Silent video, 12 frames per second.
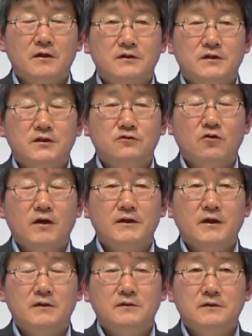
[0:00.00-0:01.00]

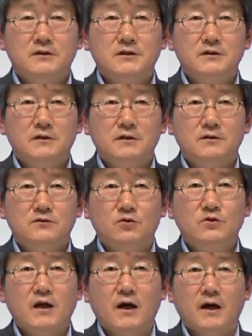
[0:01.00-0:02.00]
최소한 하는 것이
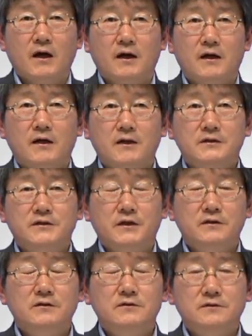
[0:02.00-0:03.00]
좋다, 이제
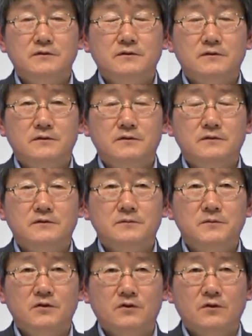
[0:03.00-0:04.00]
그런
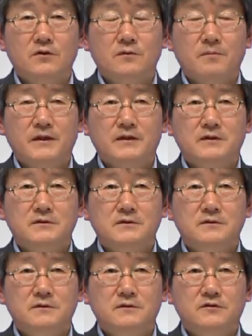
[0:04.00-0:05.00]
의미로
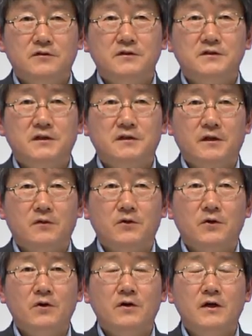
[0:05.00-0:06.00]
받아들여지게
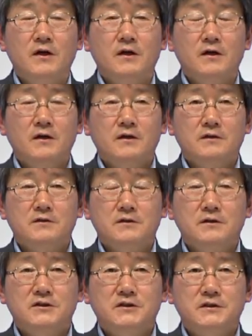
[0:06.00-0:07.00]
되고요.
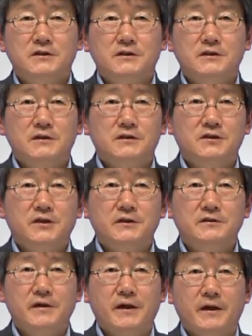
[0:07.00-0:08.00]
그것이
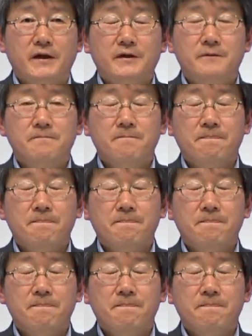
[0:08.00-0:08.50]
최근에